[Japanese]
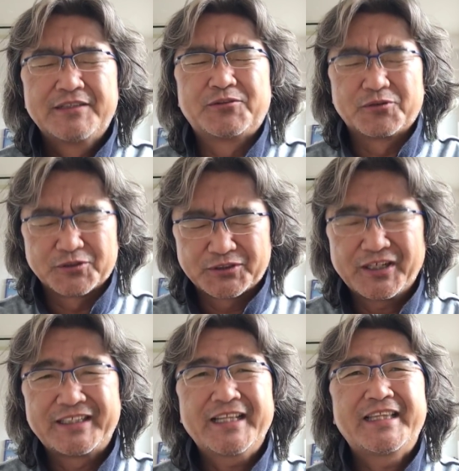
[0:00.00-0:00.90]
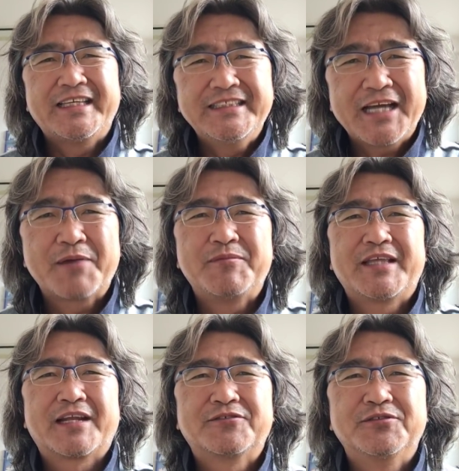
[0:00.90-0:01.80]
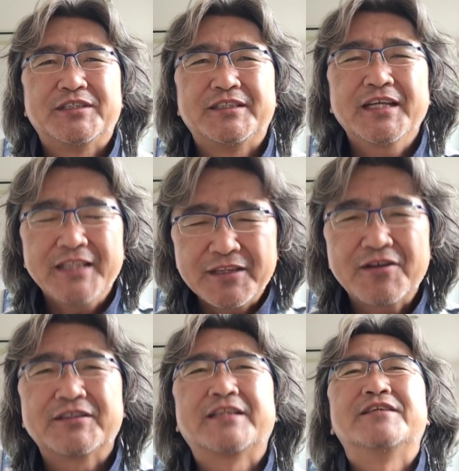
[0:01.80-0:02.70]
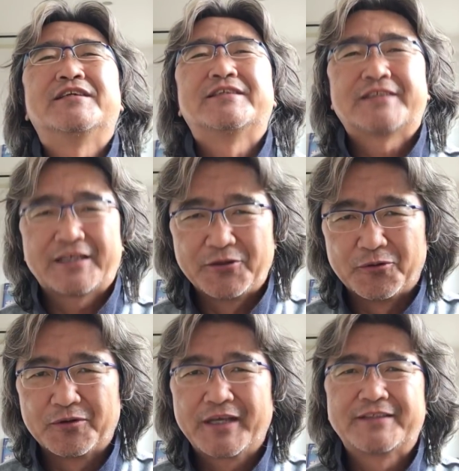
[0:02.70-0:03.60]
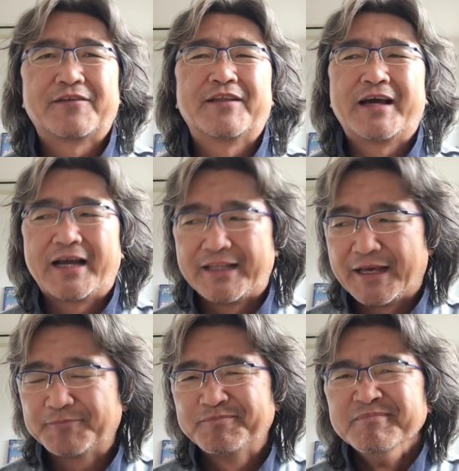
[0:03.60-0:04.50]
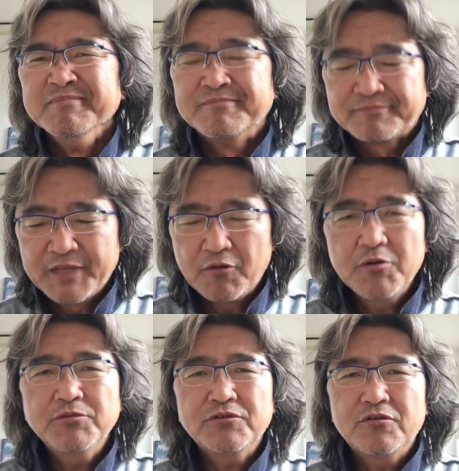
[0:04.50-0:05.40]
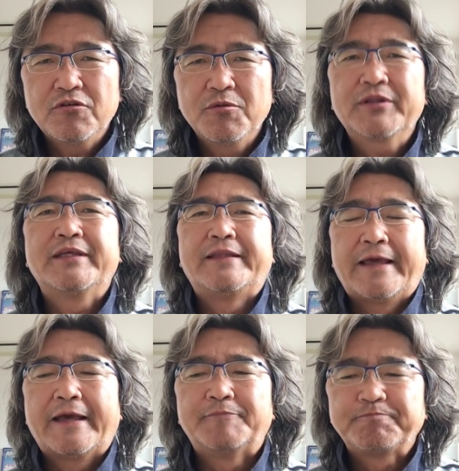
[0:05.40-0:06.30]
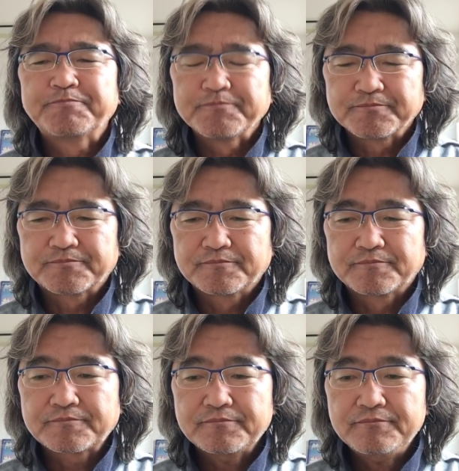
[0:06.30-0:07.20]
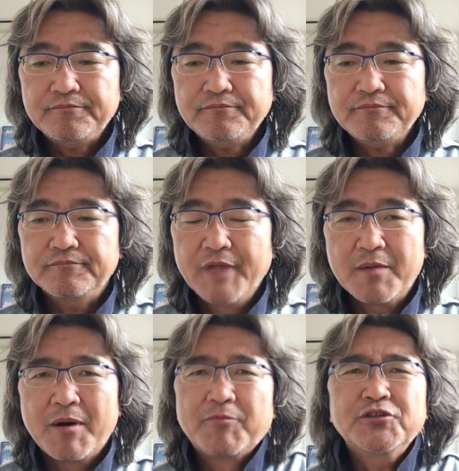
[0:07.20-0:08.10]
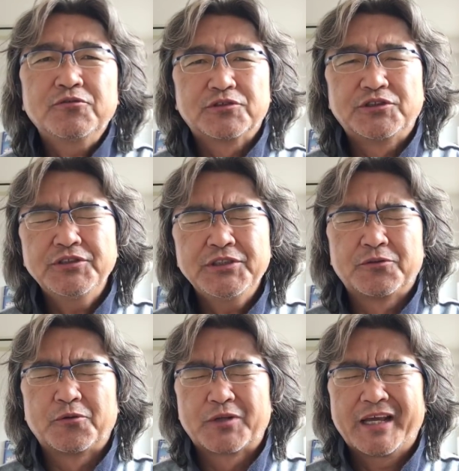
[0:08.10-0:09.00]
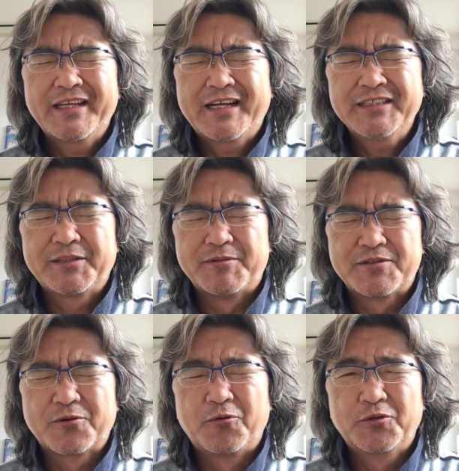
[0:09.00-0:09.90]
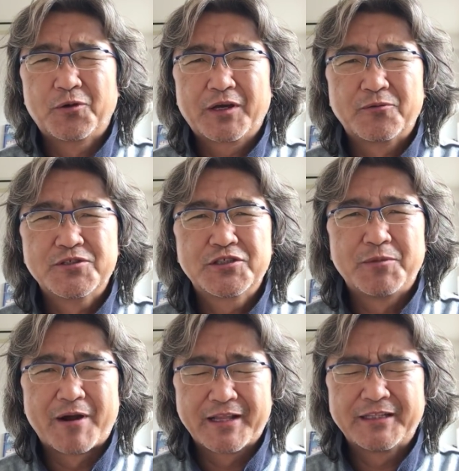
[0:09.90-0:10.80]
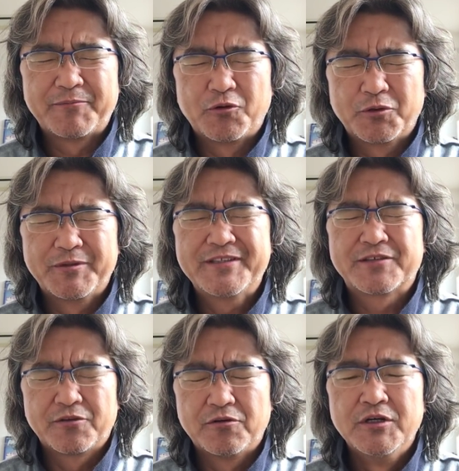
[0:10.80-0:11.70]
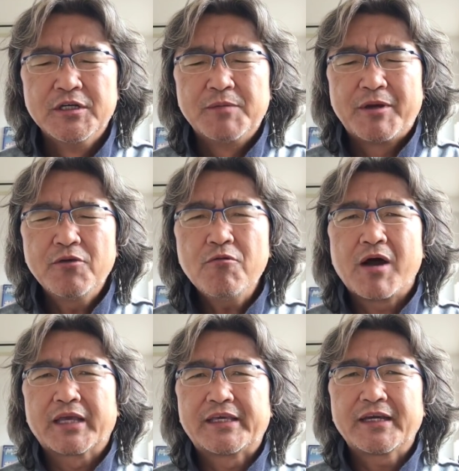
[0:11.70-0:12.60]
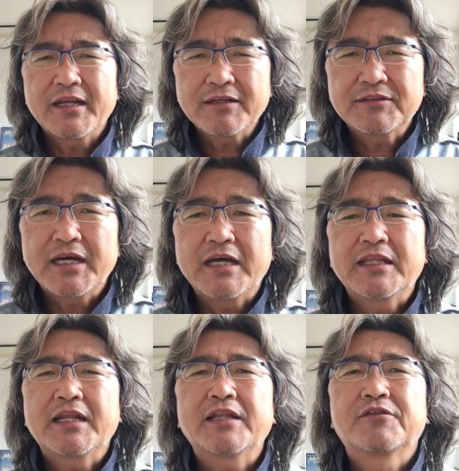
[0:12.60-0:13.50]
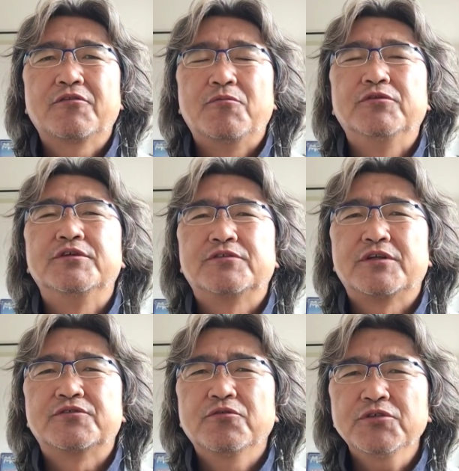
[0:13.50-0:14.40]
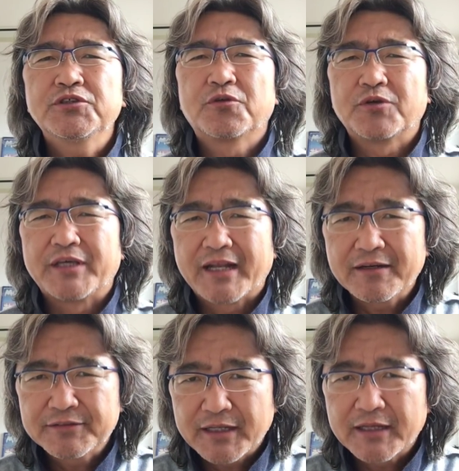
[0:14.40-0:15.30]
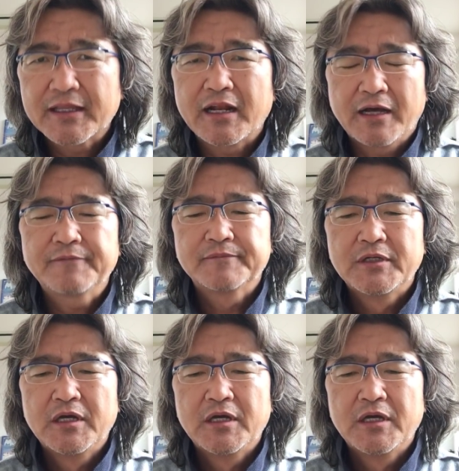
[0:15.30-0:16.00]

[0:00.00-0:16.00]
そういう人がいたっていいじゃんみたいな空気にななんとなくなってるんじゃないですか、今日、今朝の段階で。で、俺もそう思っていて、ねまあ、もちろんこのジュリーのドタキャンに関して別にここで俺が論じるのもあれなんでどうでもいいんですけど、まあ、要はキャラクターだなと思うんですよね。その人のキャラクターだな。